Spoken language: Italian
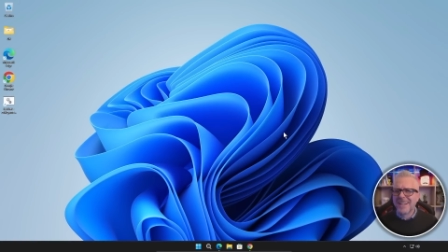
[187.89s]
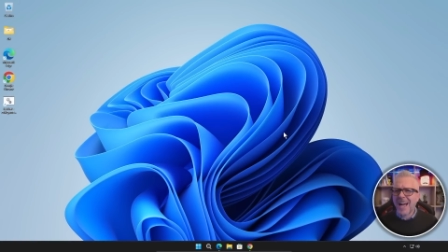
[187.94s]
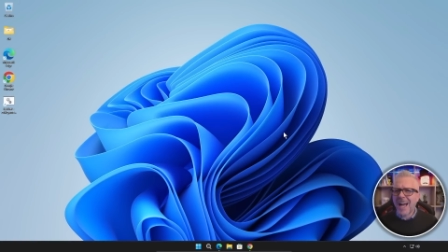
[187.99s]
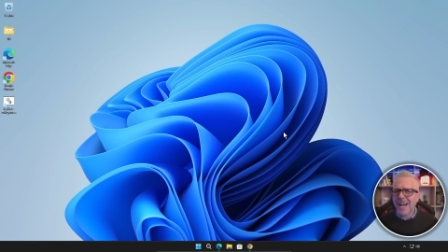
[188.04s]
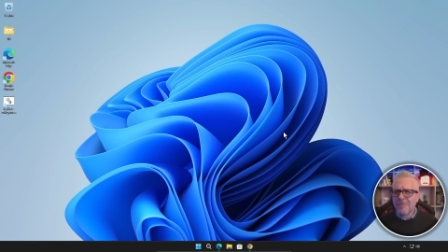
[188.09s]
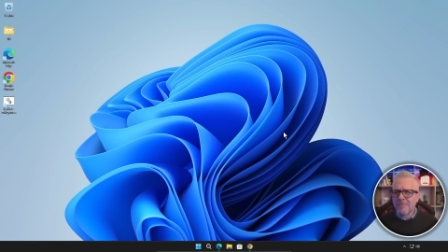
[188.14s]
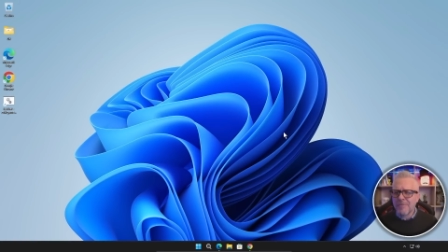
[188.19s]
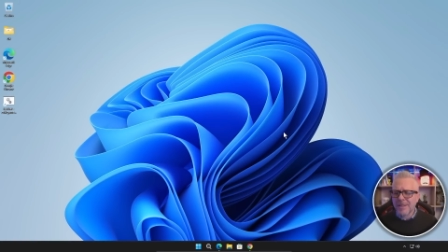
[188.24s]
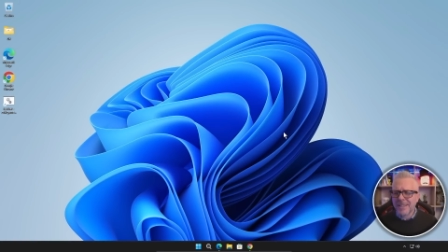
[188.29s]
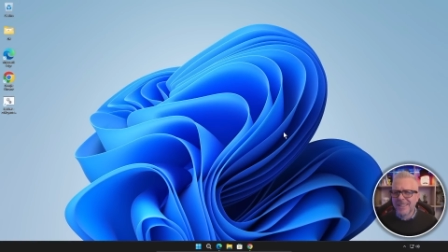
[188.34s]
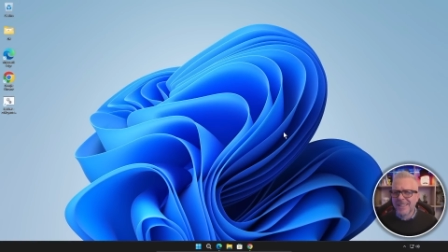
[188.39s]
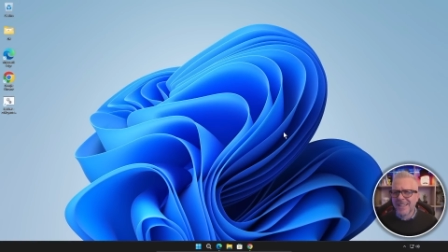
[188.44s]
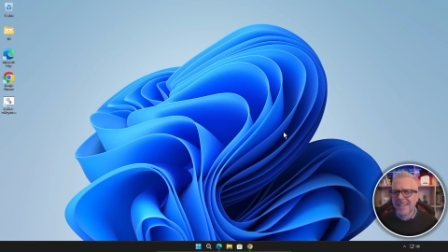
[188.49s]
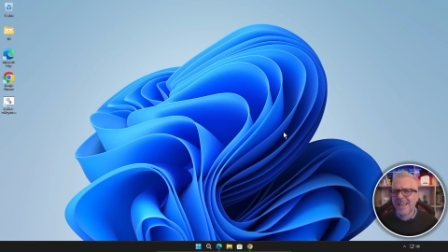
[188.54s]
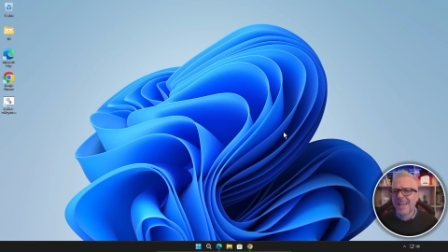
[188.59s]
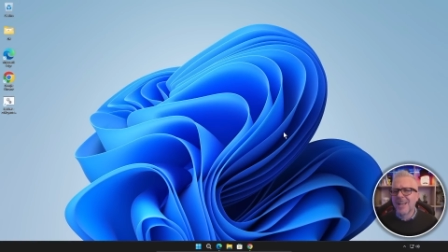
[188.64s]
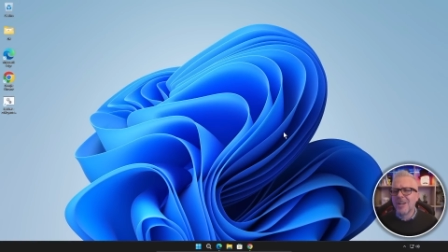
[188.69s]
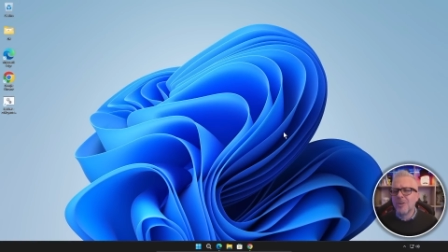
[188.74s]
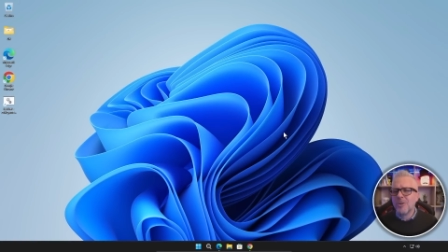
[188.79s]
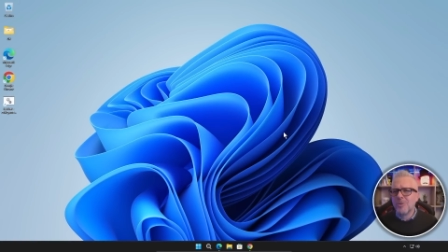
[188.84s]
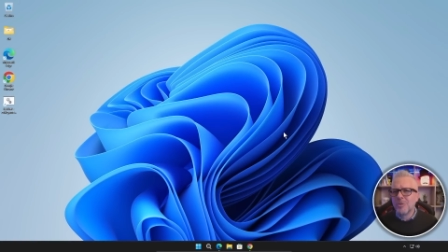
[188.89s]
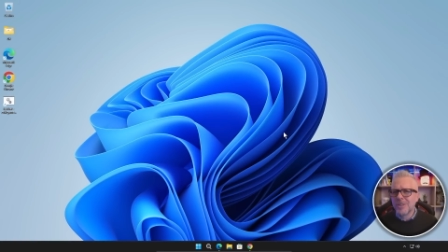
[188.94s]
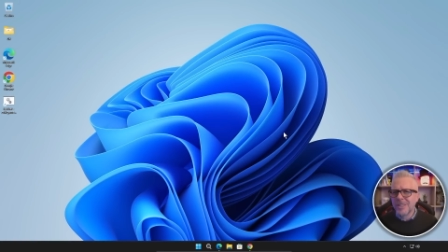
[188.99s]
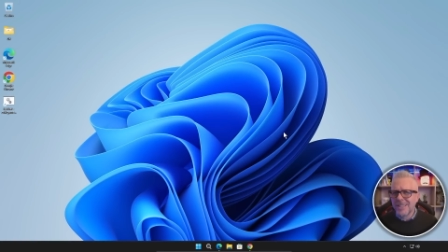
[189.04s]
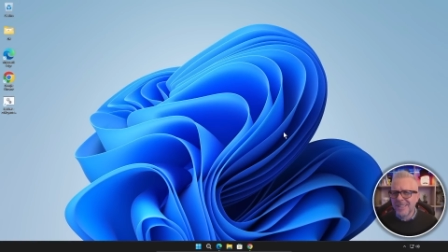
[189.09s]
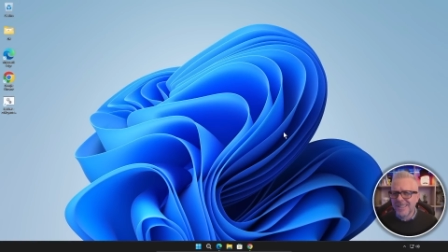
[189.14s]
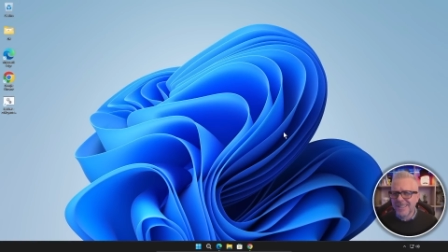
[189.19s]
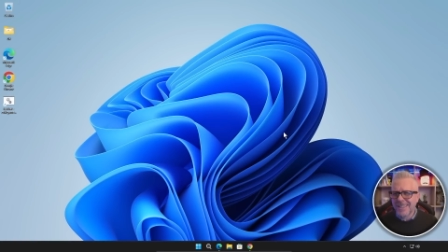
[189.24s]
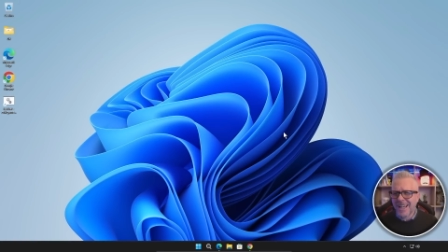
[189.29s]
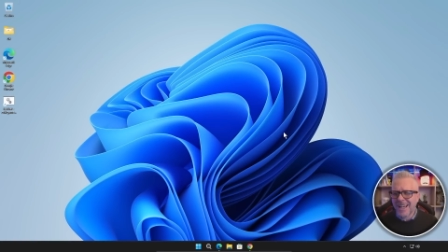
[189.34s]
aprire
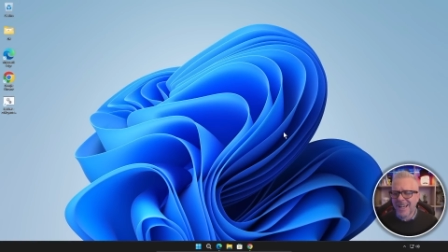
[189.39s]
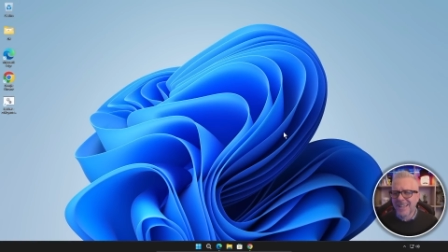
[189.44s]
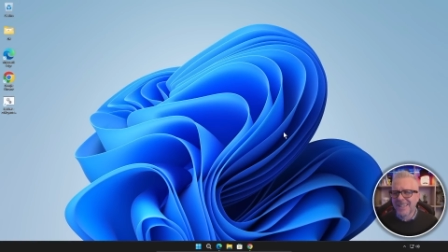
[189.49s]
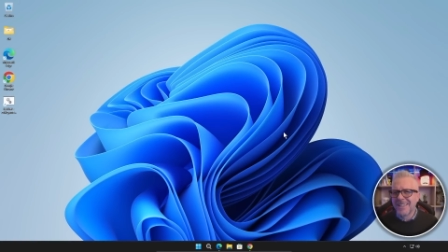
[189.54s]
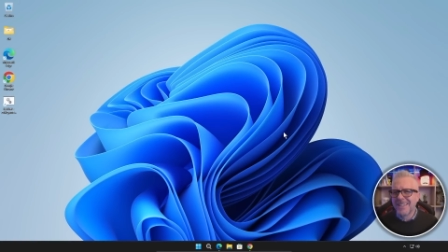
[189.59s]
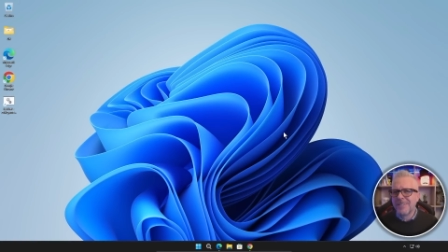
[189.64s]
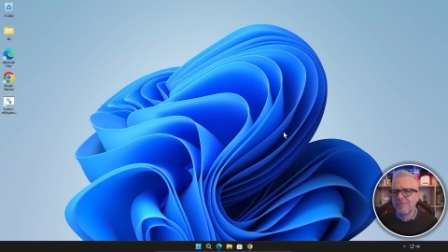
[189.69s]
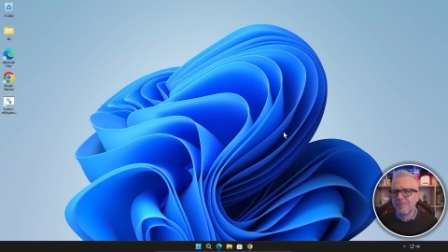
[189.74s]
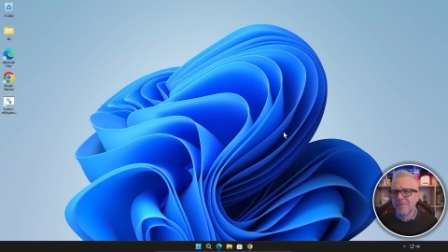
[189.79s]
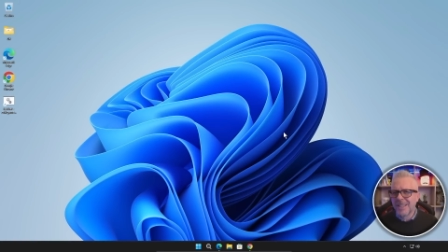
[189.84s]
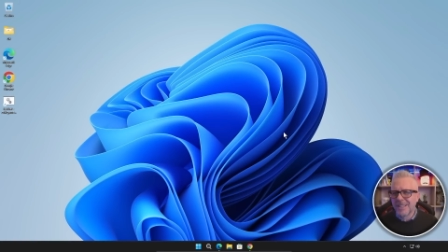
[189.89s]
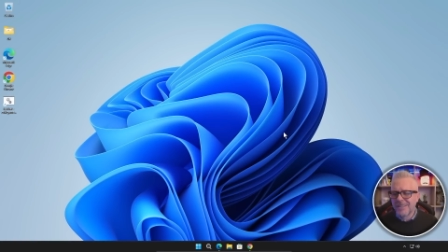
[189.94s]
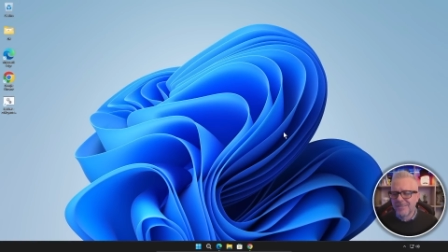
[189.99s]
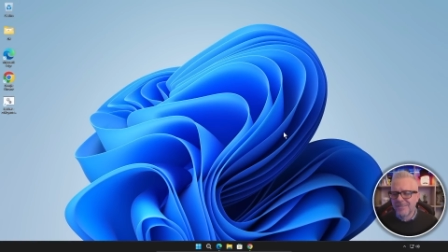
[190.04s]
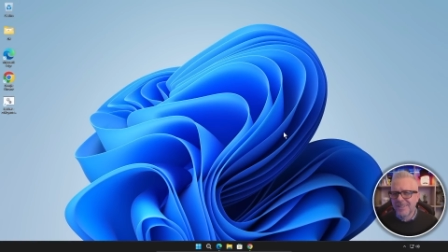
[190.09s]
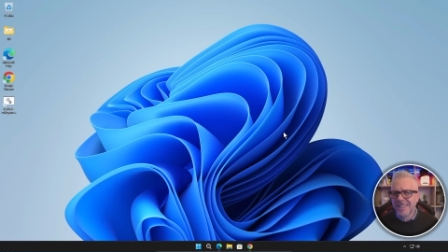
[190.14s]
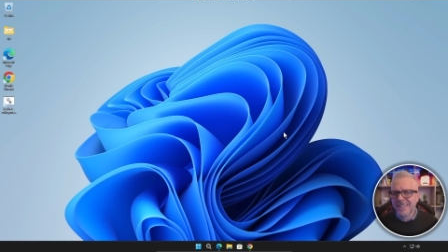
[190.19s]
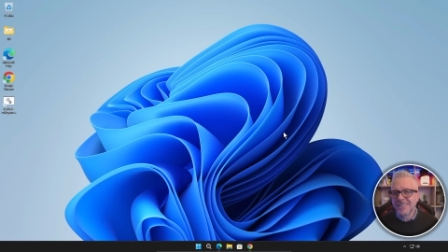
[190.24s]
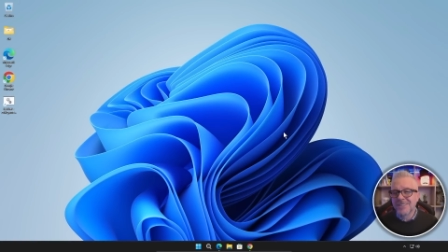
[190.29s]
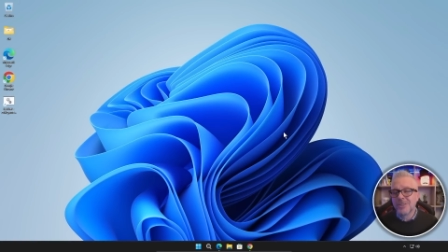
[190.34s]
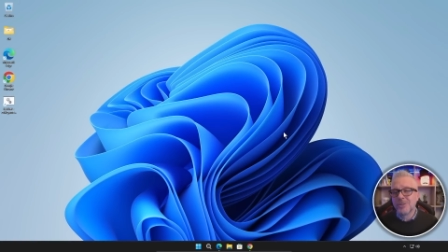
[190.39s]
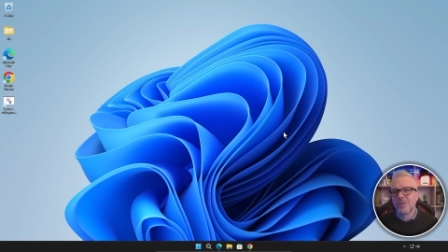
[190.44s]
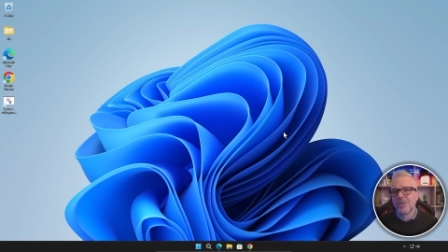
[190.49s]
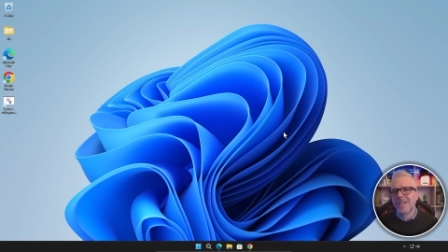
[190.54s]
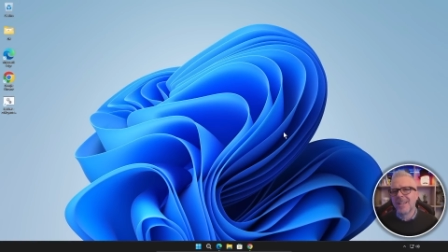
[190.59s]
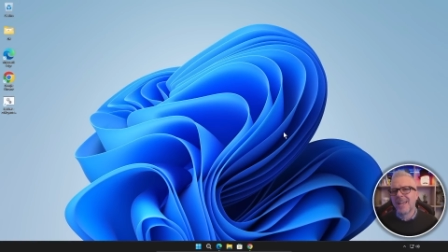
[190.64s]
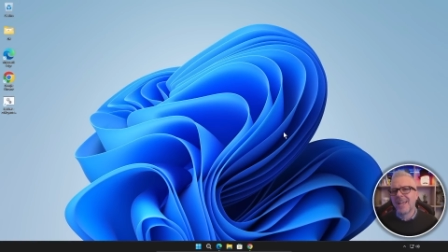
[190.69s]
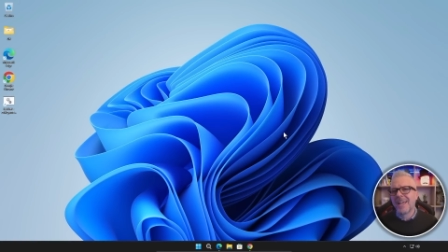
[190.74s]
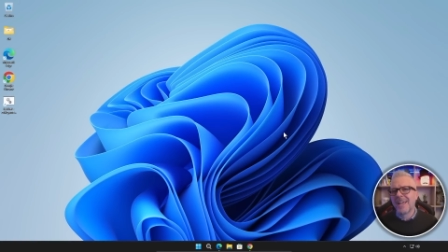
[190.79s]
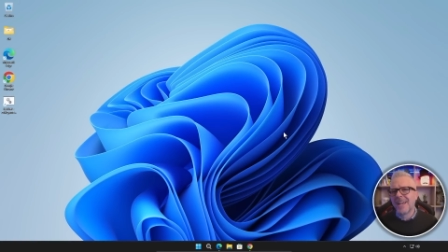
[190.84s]
l'utilità di
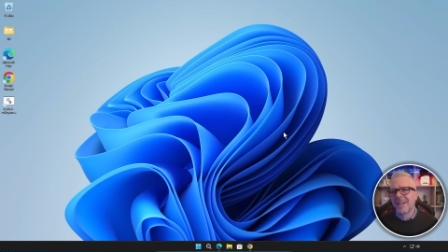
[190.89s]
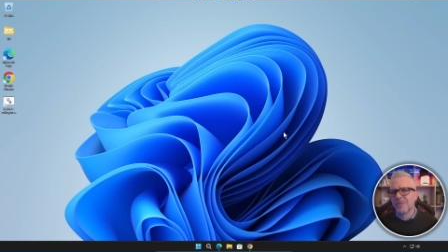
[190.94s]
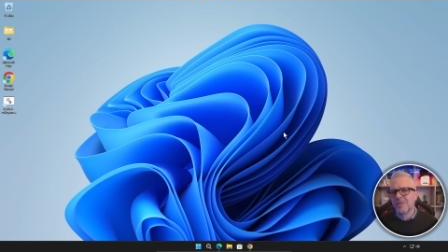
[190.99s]
pianificazione e ad